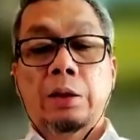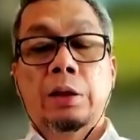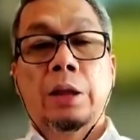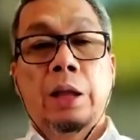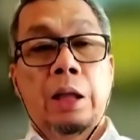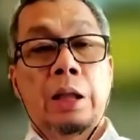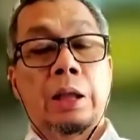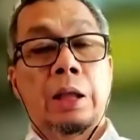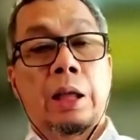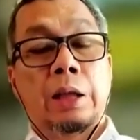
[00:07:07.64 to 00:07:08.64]
ke
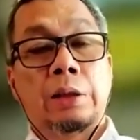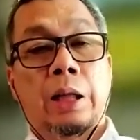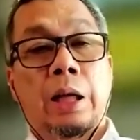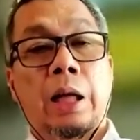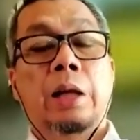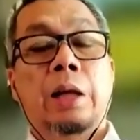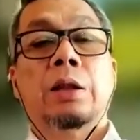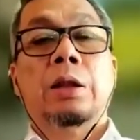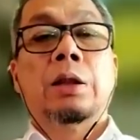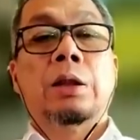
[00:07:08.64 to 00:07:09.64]
negara-negara ASEAN
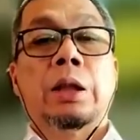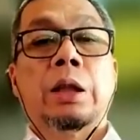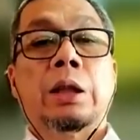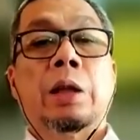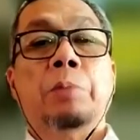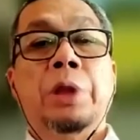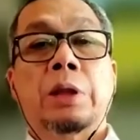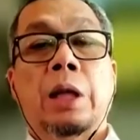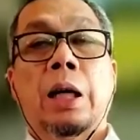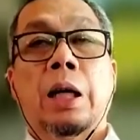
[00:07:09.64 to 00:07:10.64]
ya kita
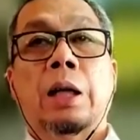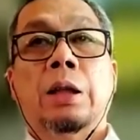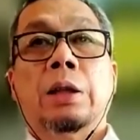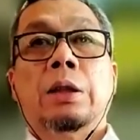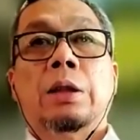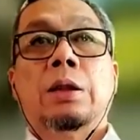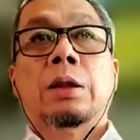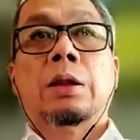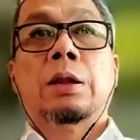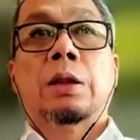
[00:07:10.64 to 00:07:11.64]
bisa
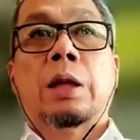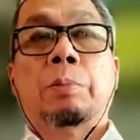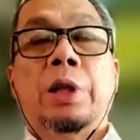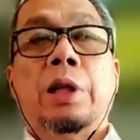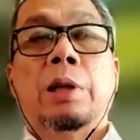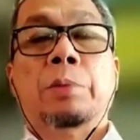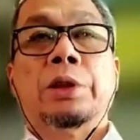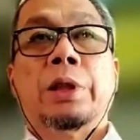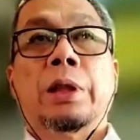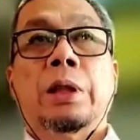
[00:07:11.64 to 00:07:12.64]
eh, apa
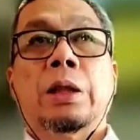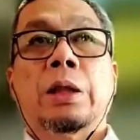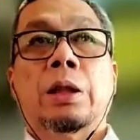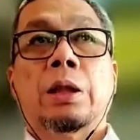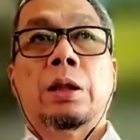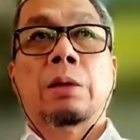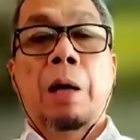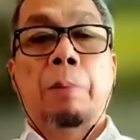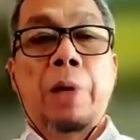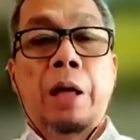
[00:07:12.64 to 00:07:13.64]
namanya eh,
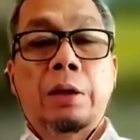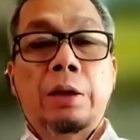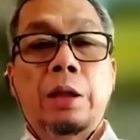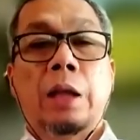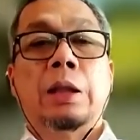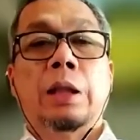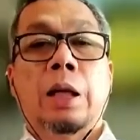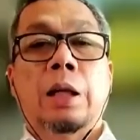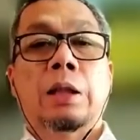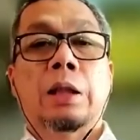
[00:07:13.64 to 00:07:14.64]
mapankan
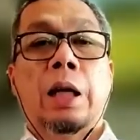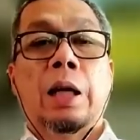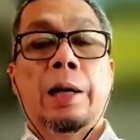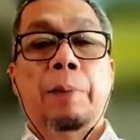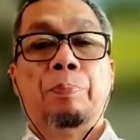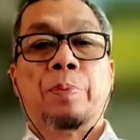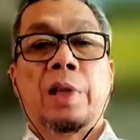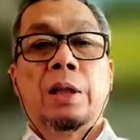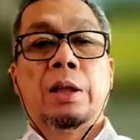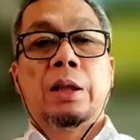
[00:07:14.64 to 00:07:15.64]
dia ke dalam
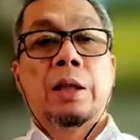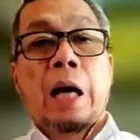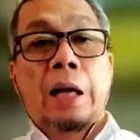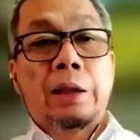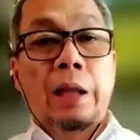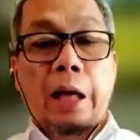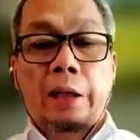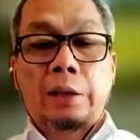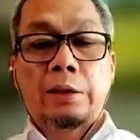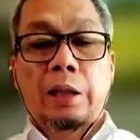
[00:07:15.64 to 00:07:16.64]

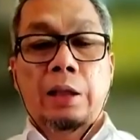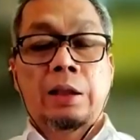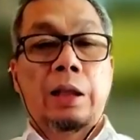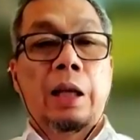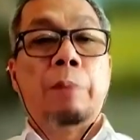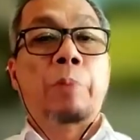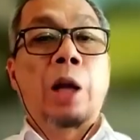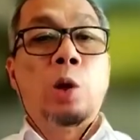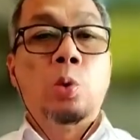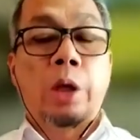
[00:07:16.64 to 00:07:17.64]
guidelines ya ke dalam
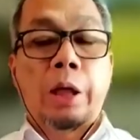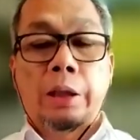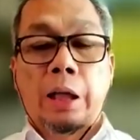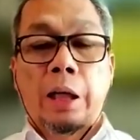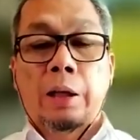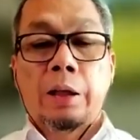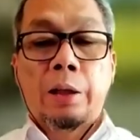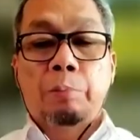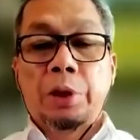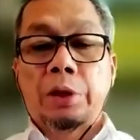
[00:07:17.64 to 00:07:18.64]
panduan yang
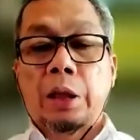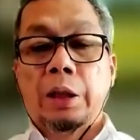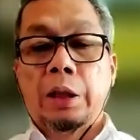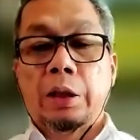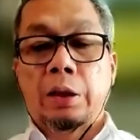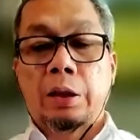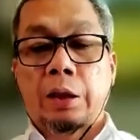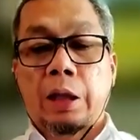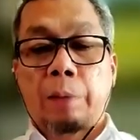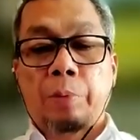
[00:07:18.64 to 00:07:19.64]
bisa
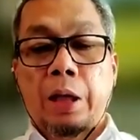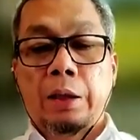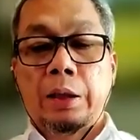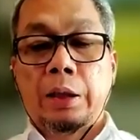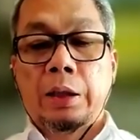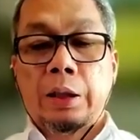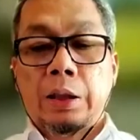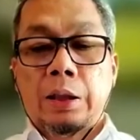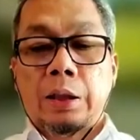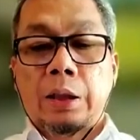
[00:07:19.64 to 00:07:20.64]
diterapkan di
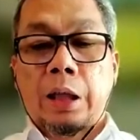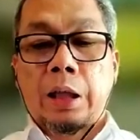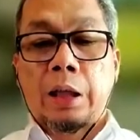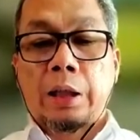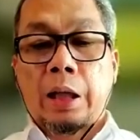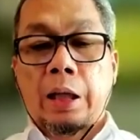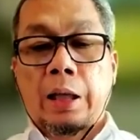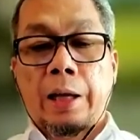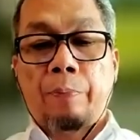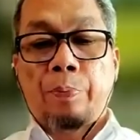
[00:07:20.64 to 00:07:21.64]

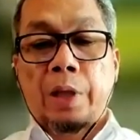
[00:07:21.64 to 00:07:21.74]
negara-negara